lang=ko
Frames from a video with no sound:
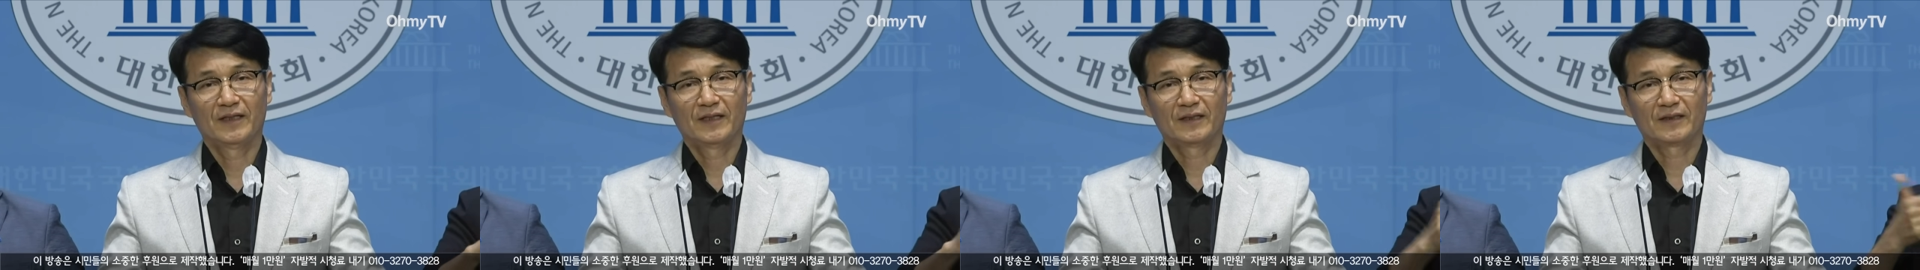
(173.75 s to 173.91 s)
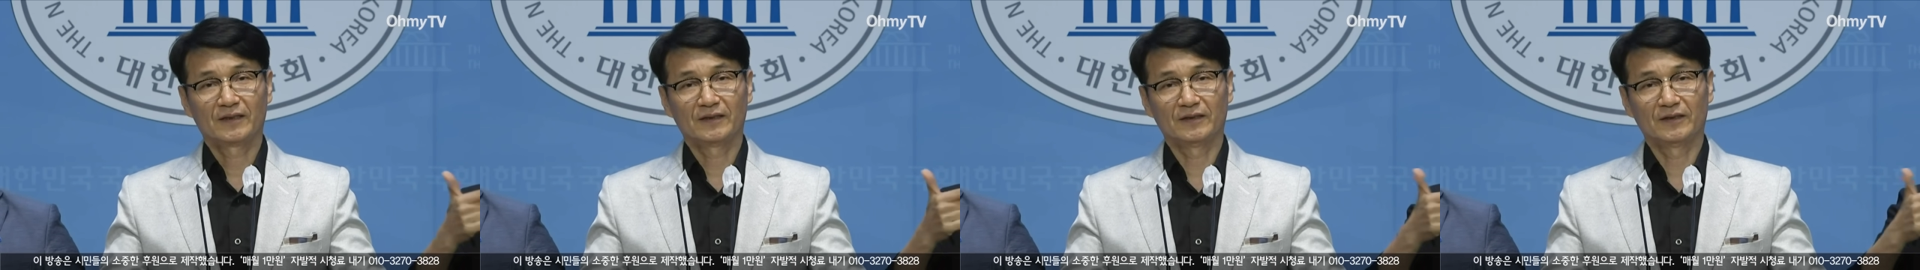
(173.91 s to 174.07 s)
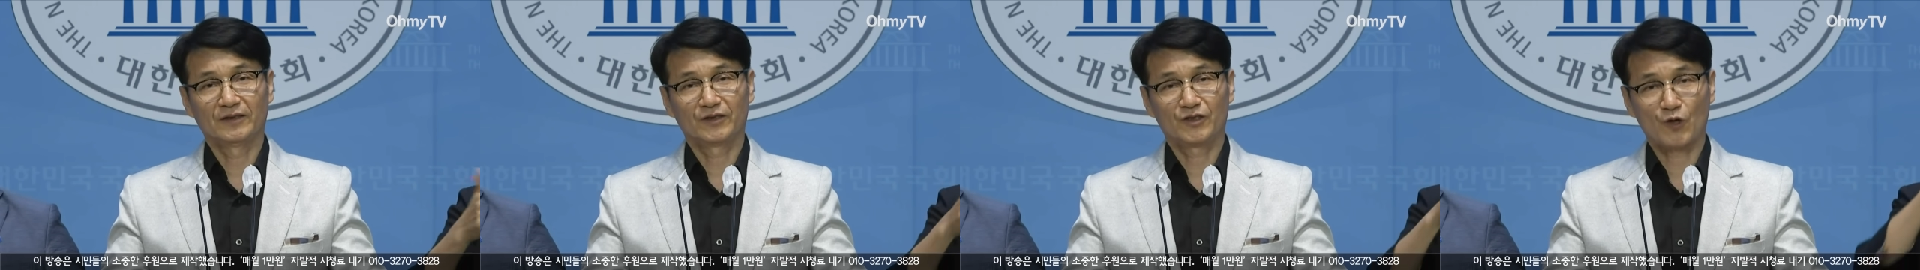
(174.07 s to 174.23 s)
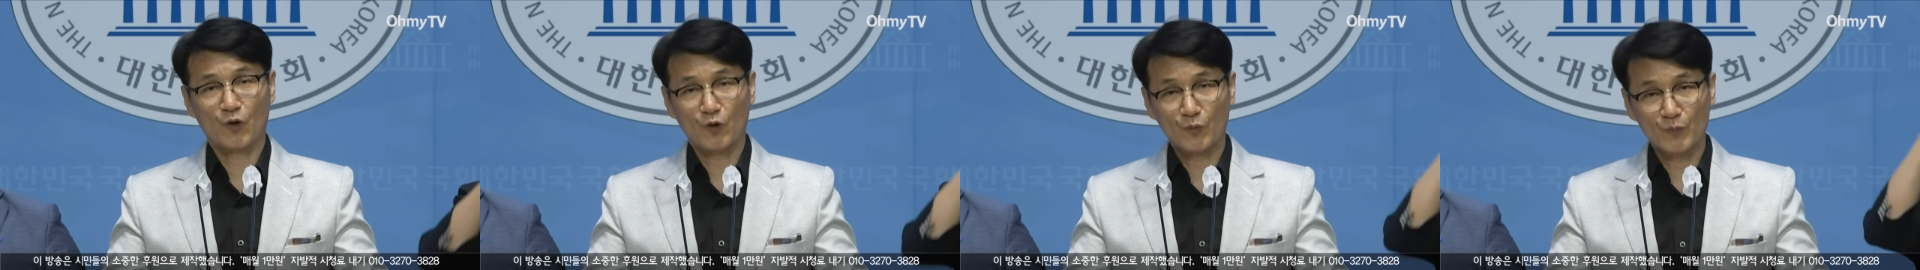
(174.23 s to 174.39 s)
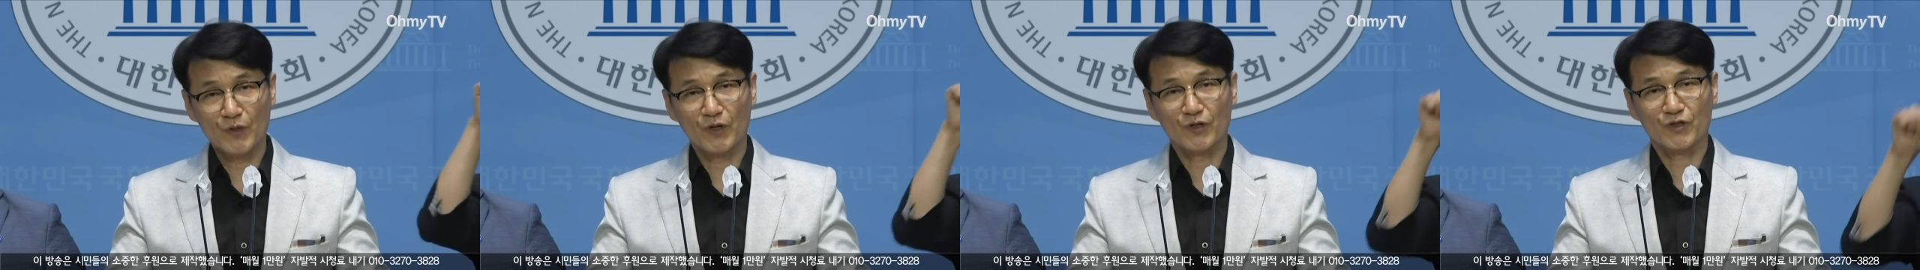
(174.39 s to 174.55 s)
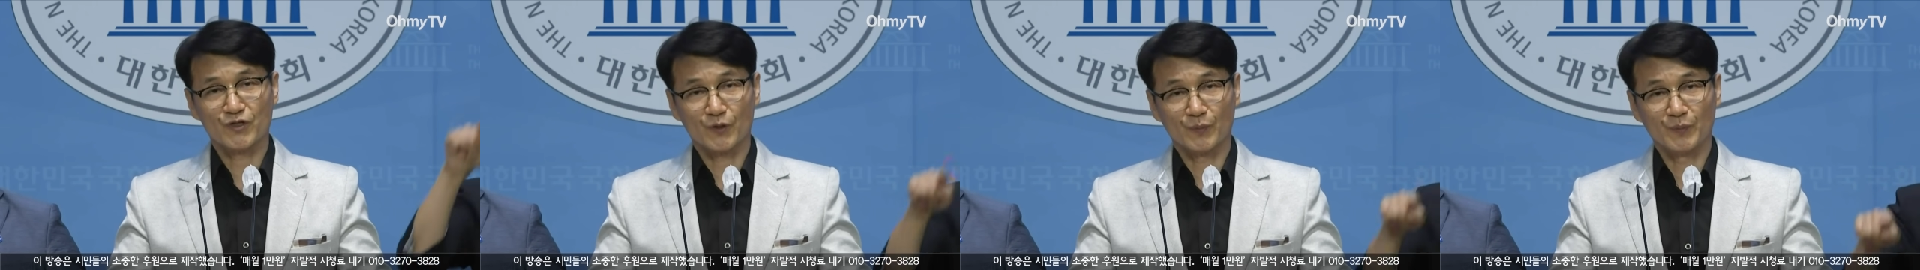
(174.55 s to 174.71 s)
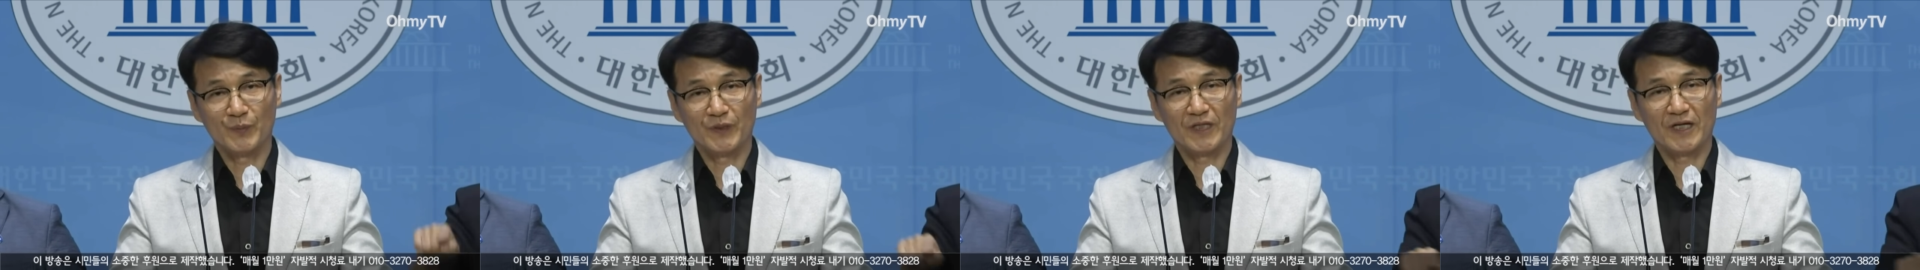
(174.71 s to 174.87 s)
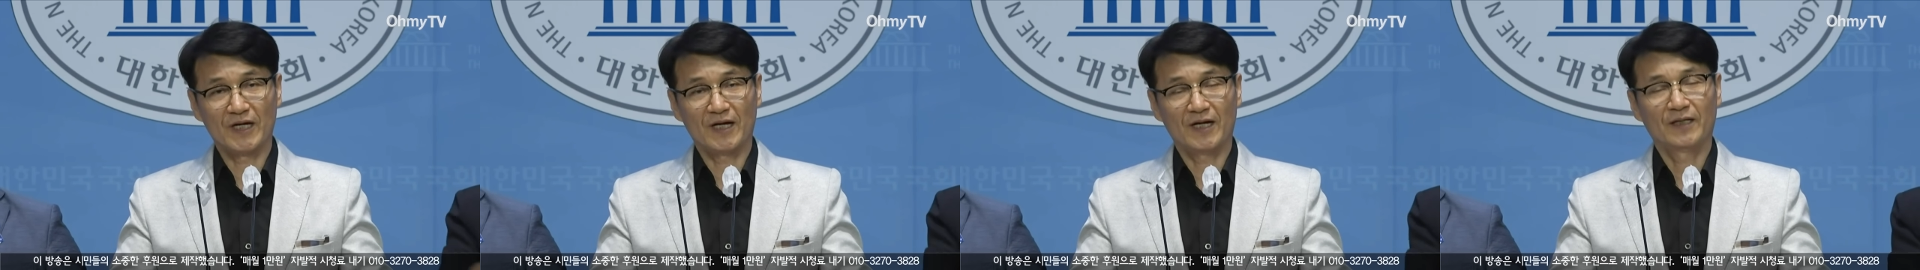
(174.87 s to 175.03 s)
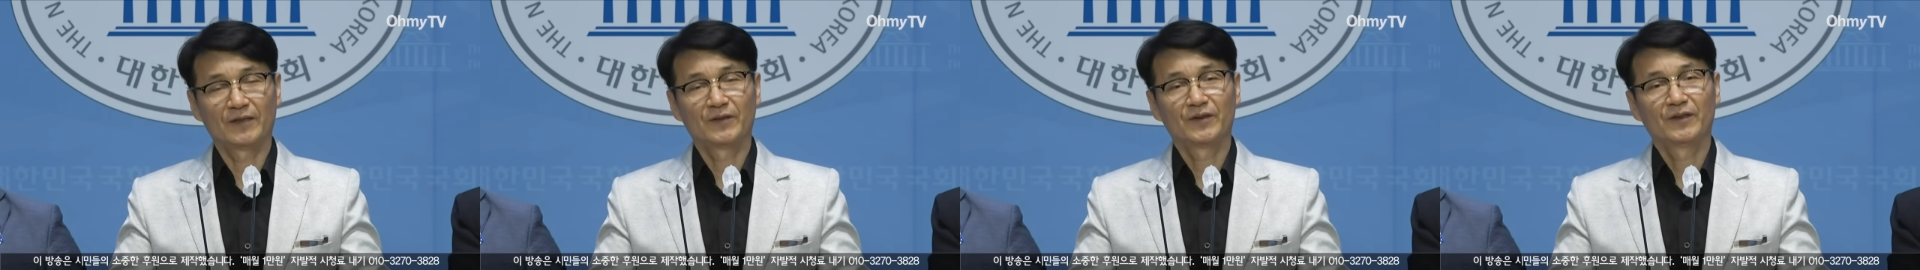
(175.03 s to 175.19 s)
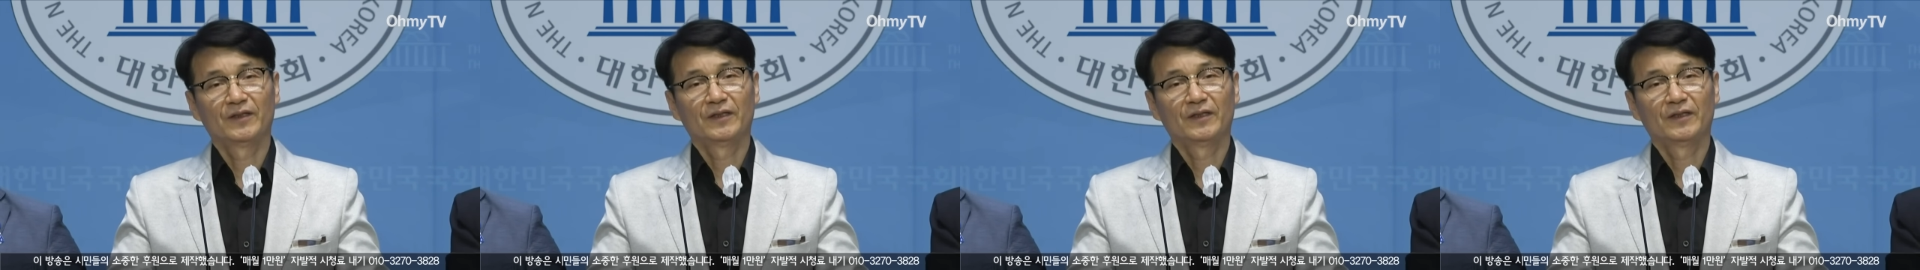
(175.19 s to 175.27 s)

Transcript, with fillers: 그 성명서입니다.